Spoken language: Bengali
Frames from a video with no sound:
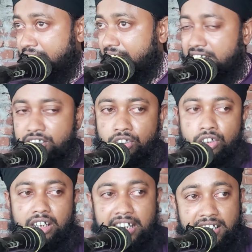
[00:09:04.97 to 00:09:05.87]
এরিয়া ছিল
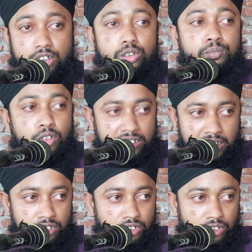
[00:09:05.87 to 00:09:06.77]
এদের
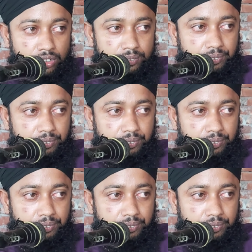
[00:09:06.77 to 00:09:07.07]
উম্মতের জন্য